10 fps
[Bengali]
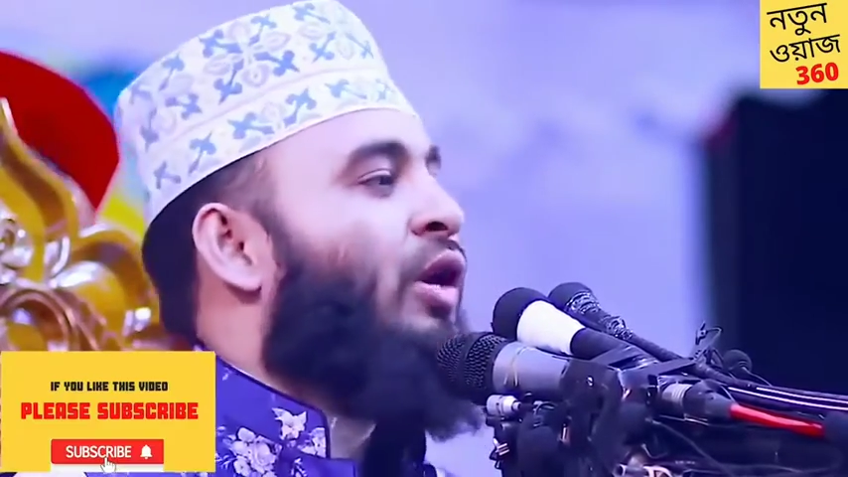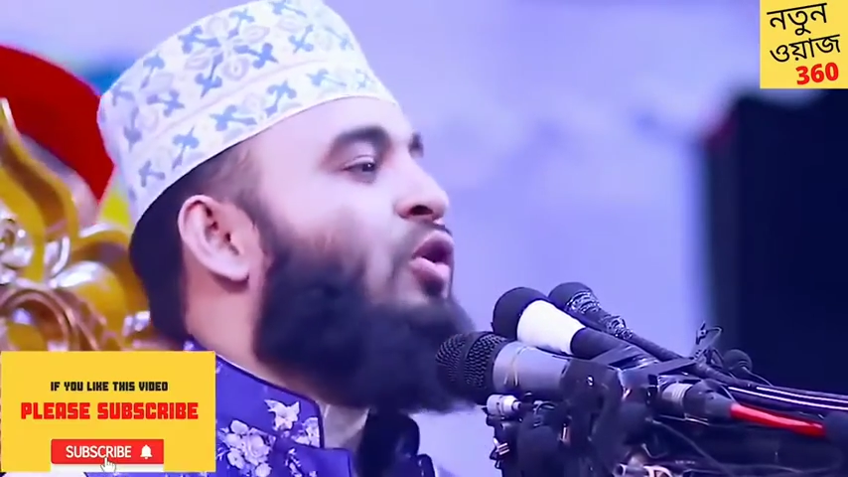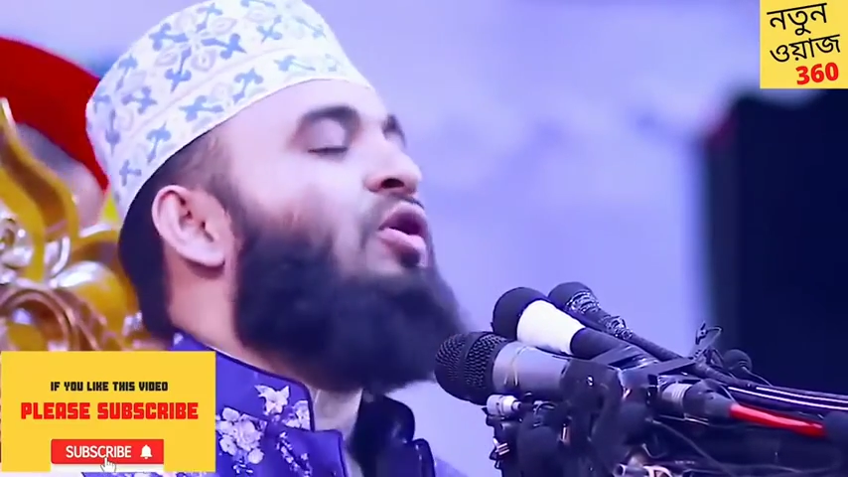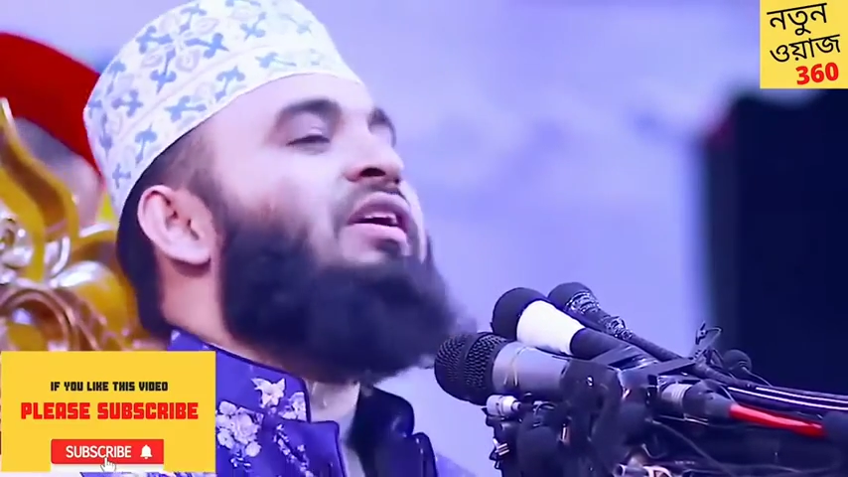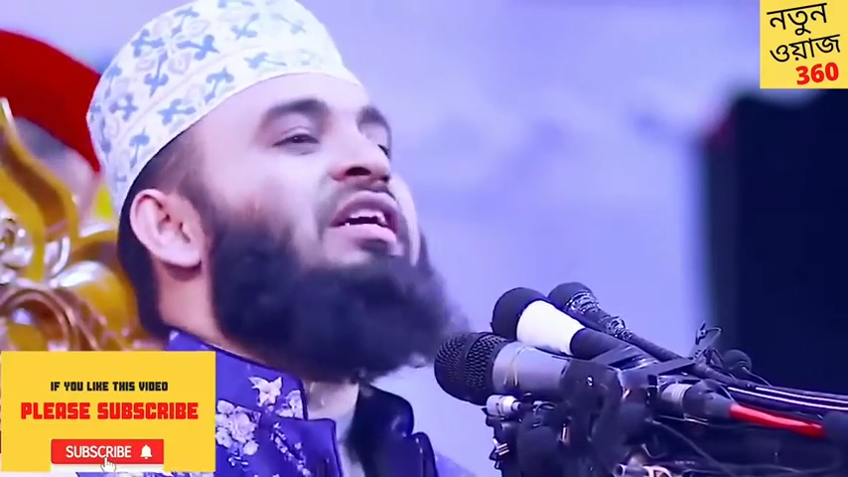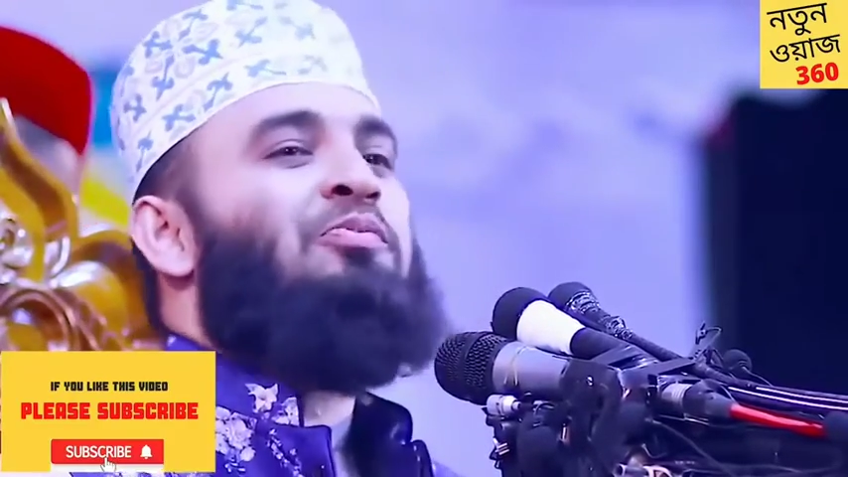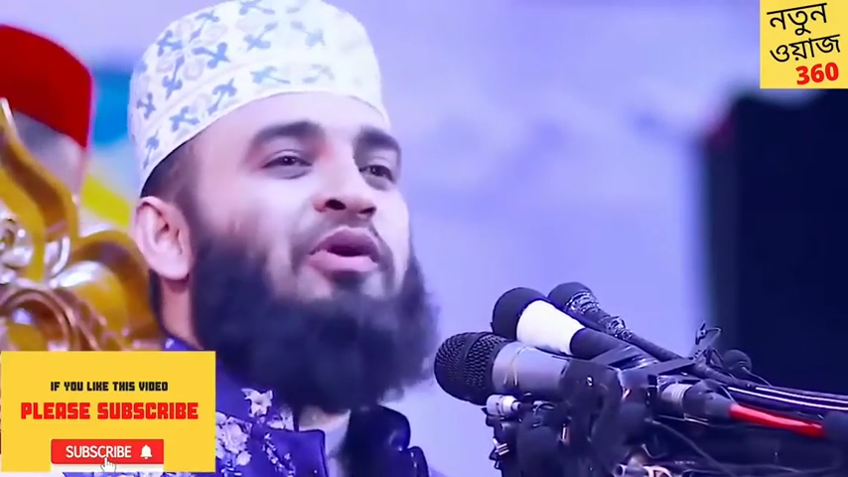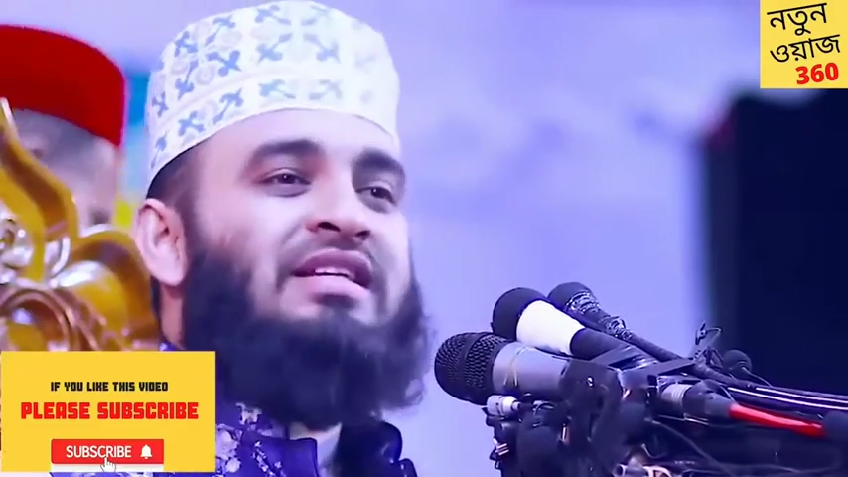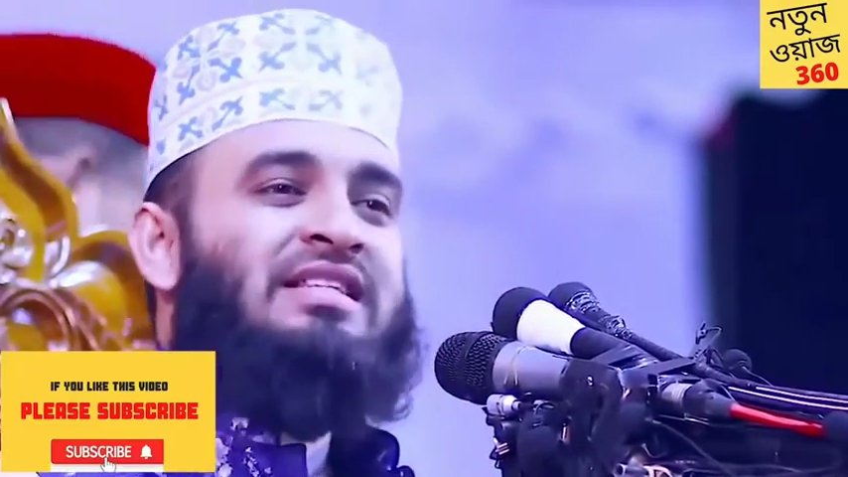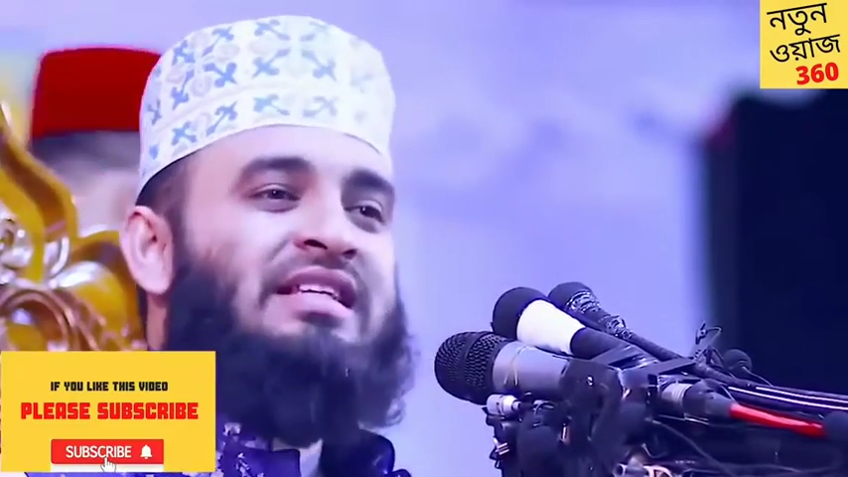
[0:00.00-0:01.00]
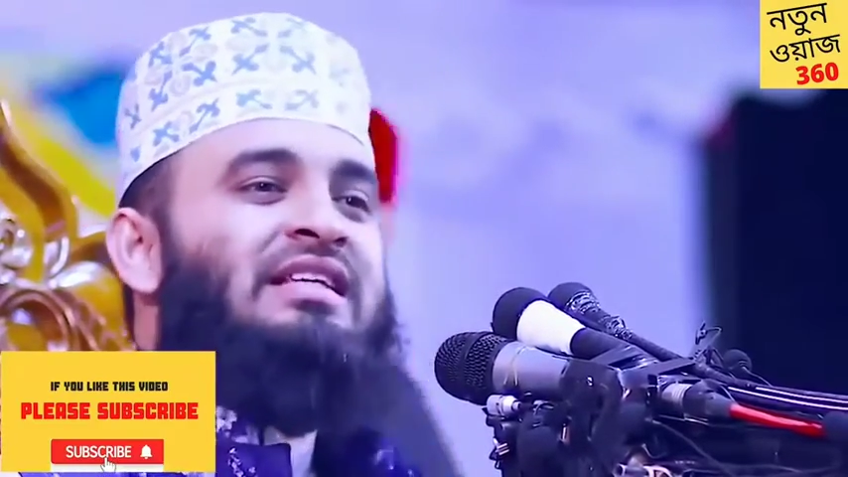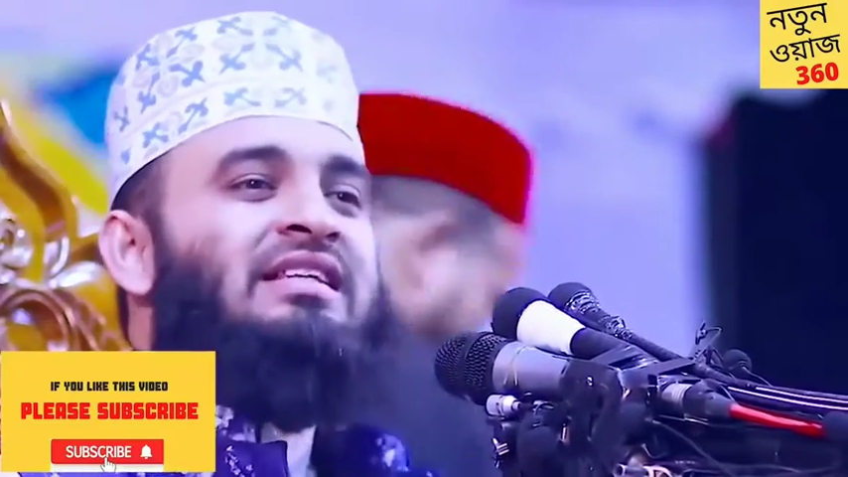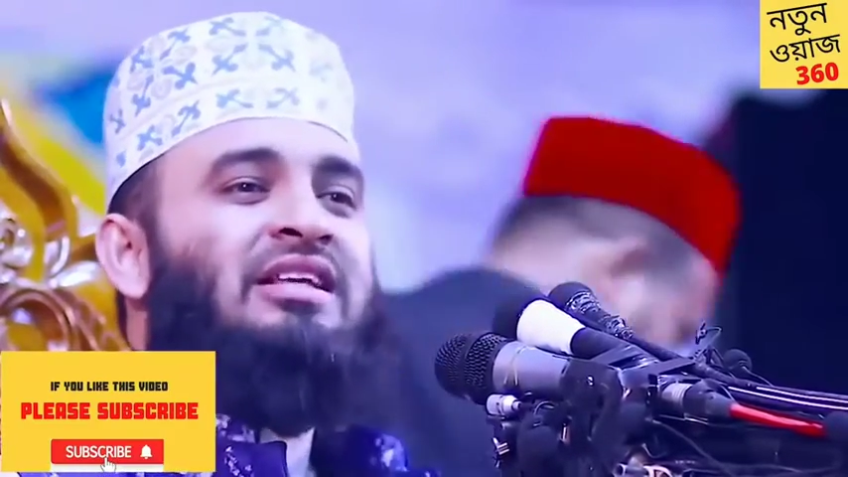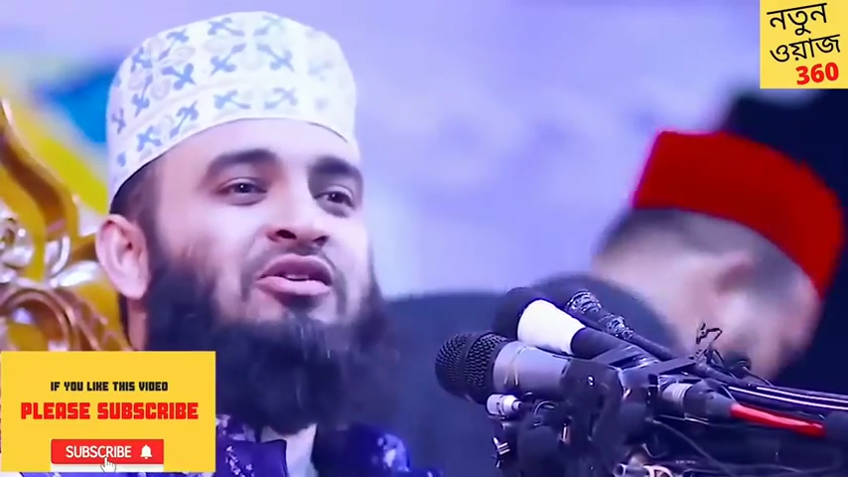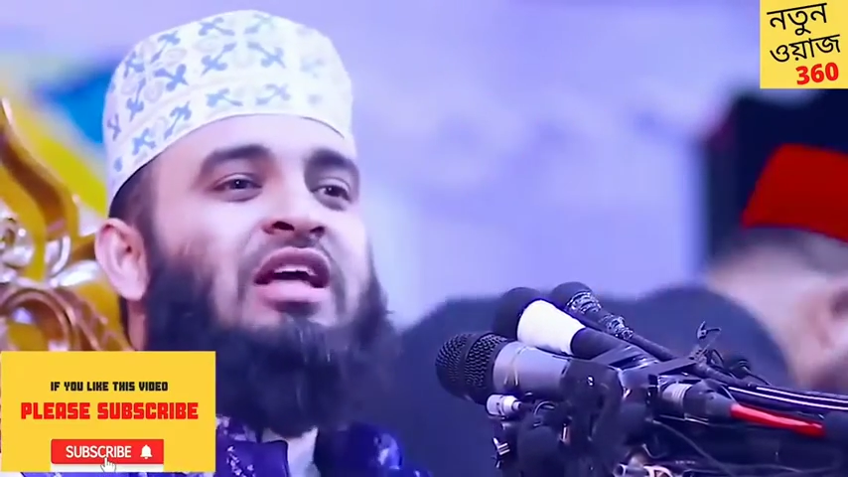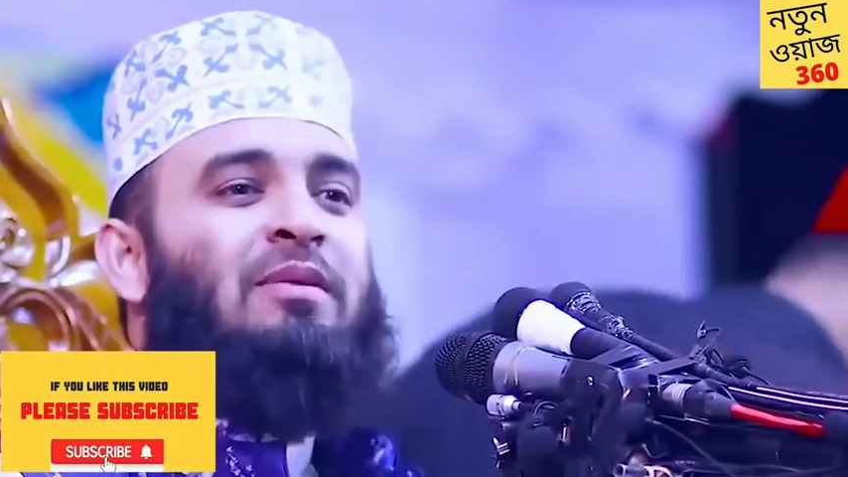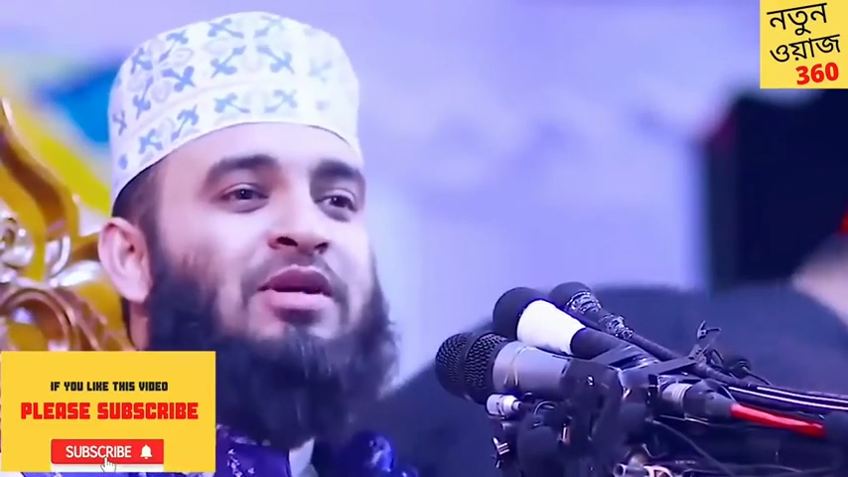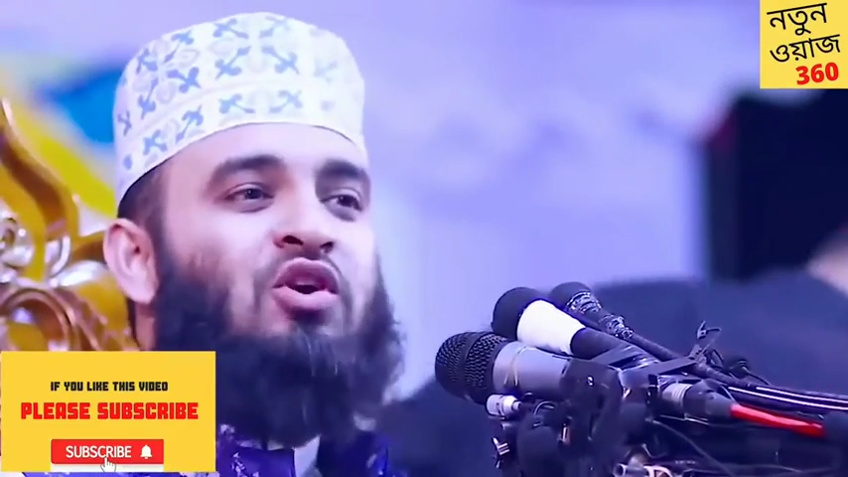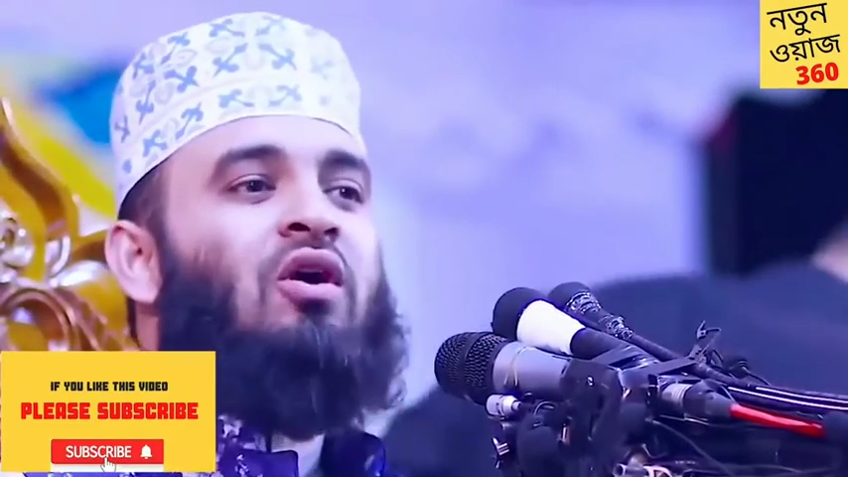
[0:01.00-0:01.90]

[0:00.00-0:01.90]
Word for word: ওই কঠিন পরিস্থিতিতে যদি আমি